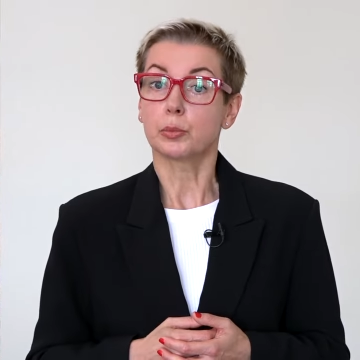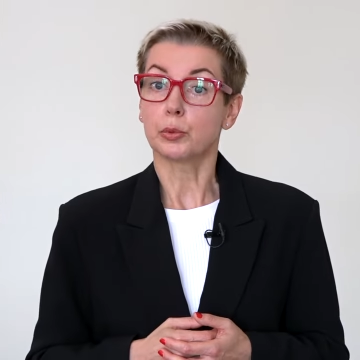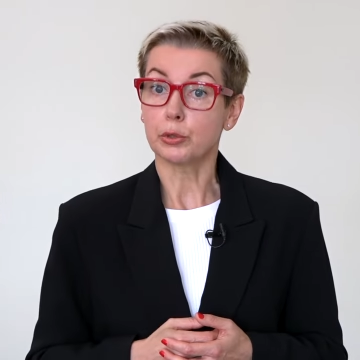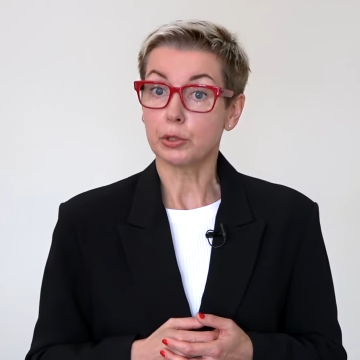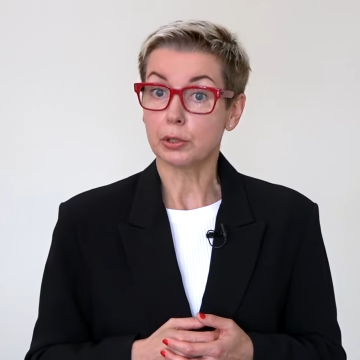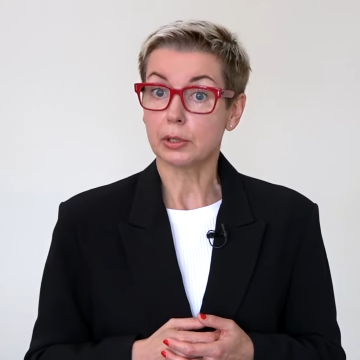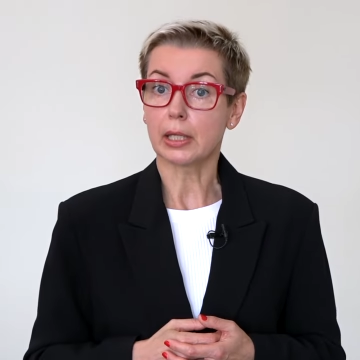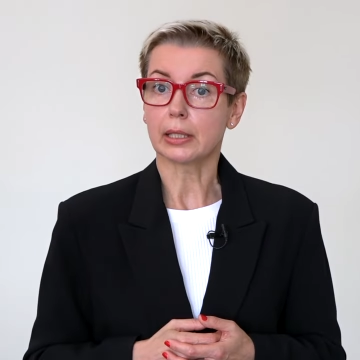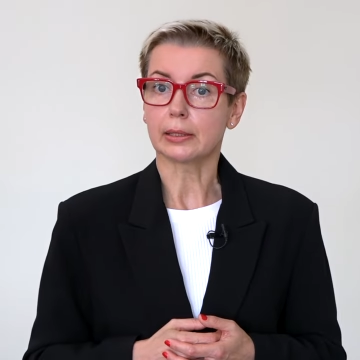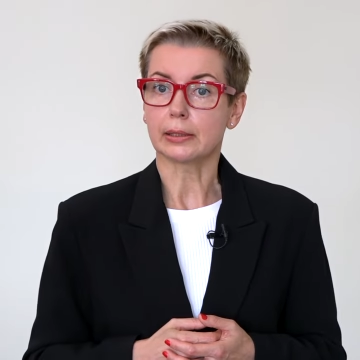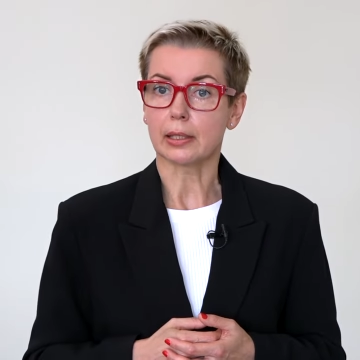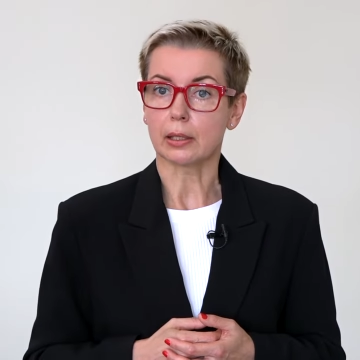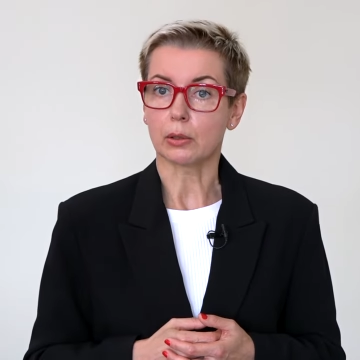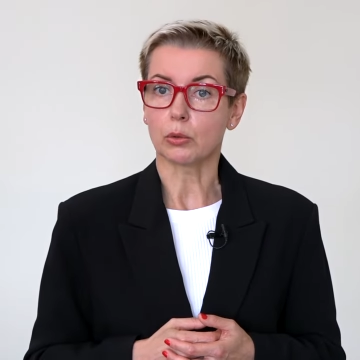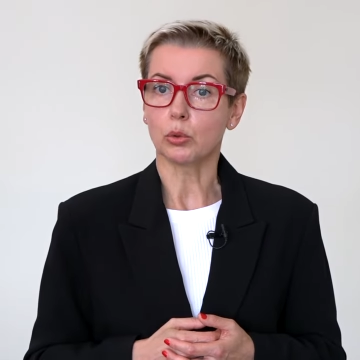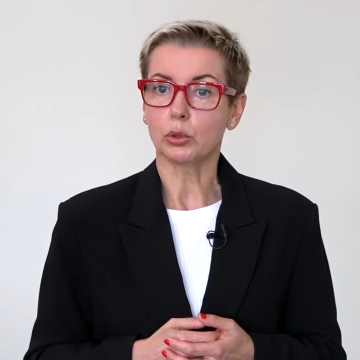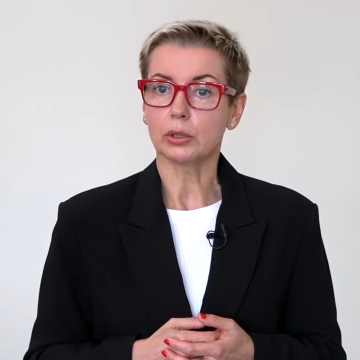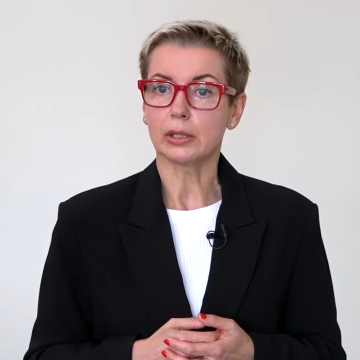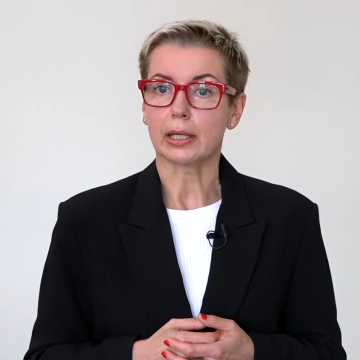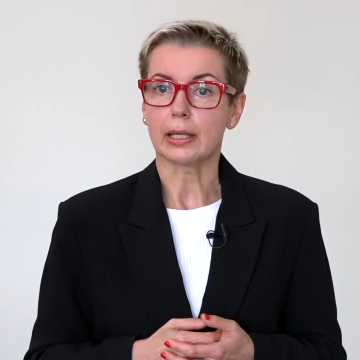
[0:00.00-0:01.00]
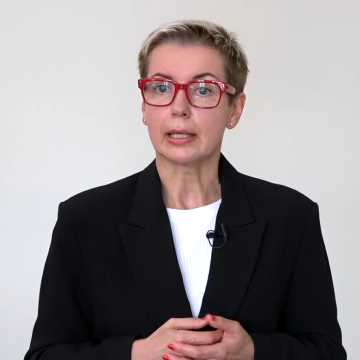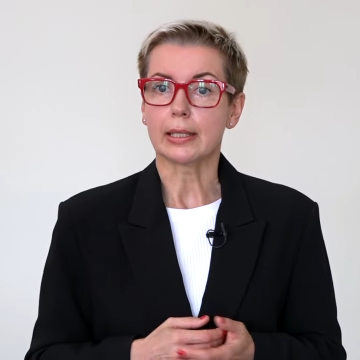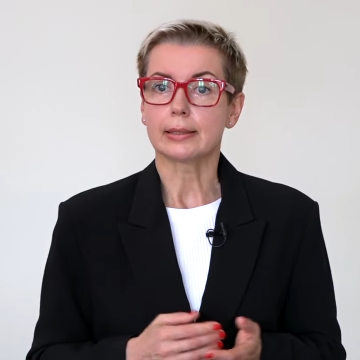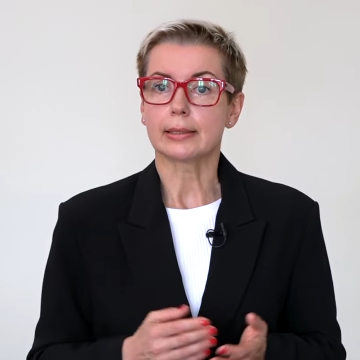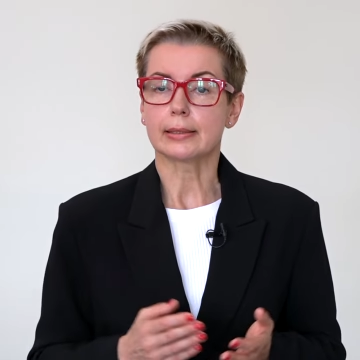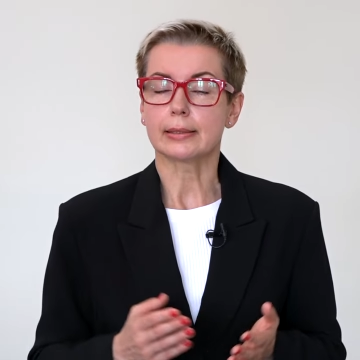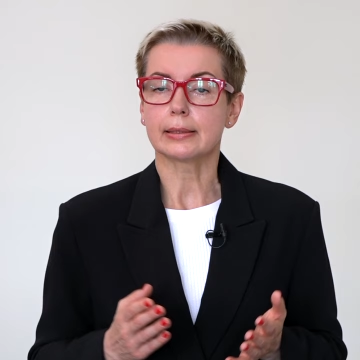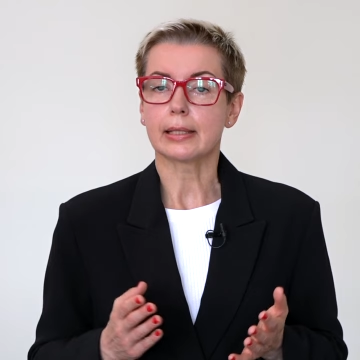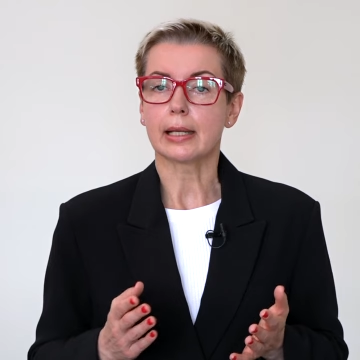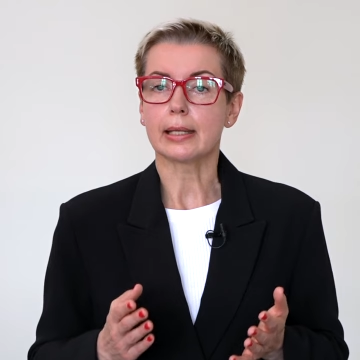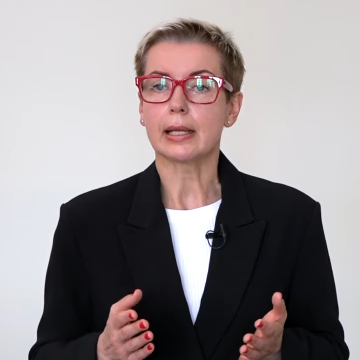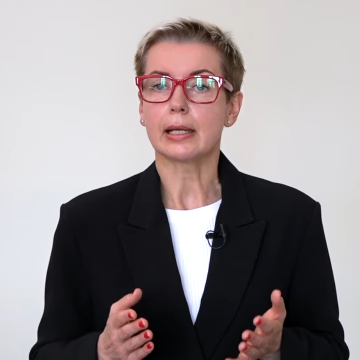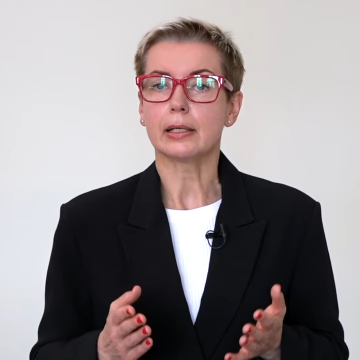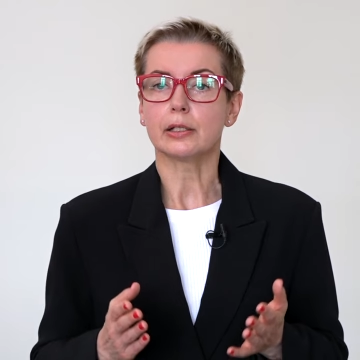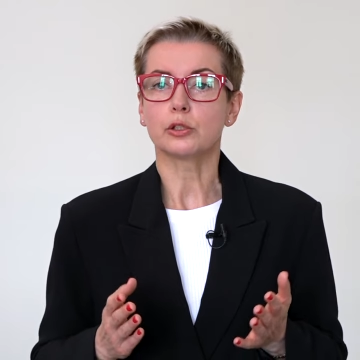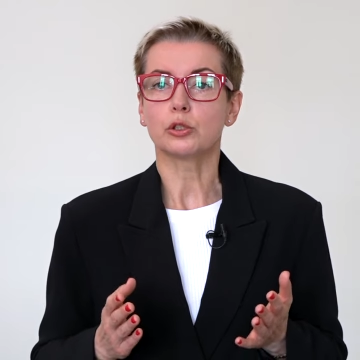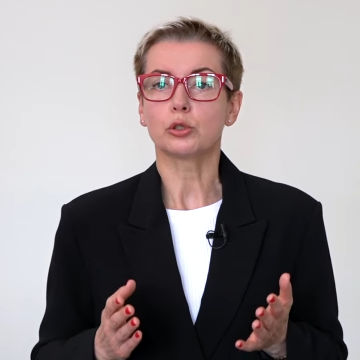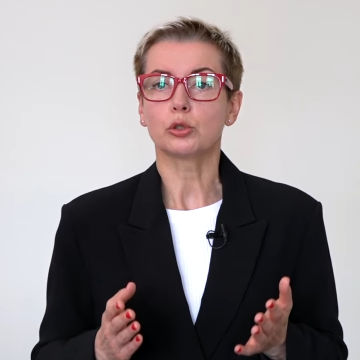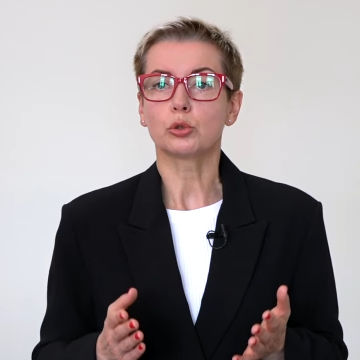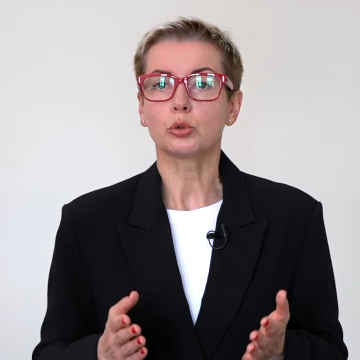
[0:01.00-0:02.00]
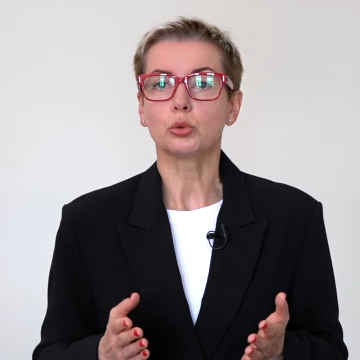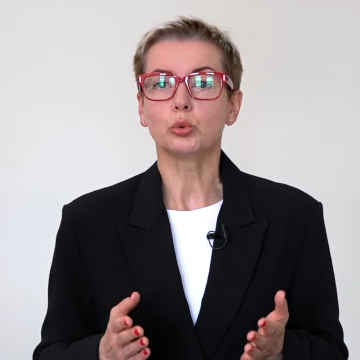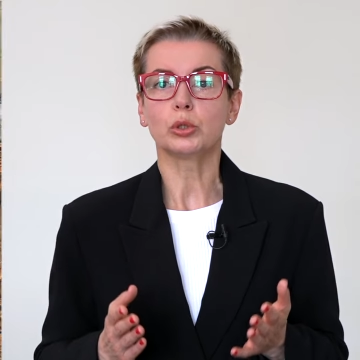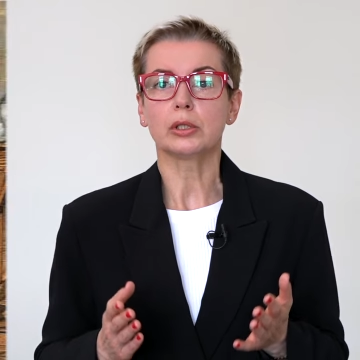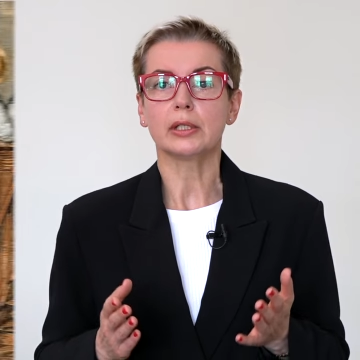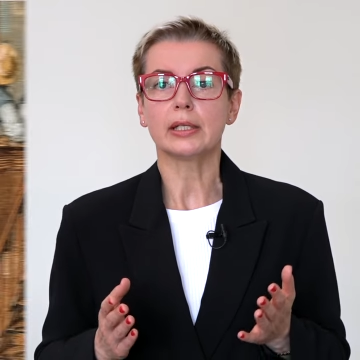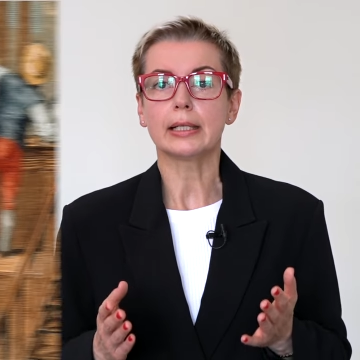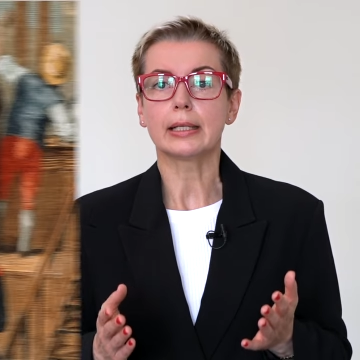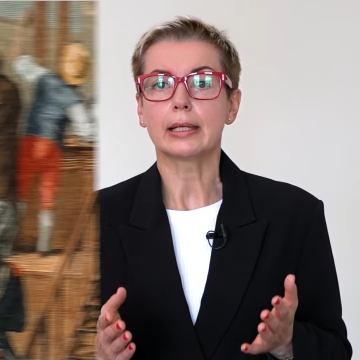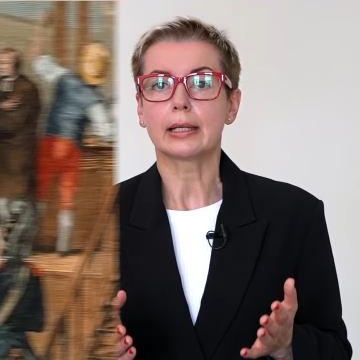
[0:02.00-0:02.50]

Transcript: Спустя три года состоялись суд и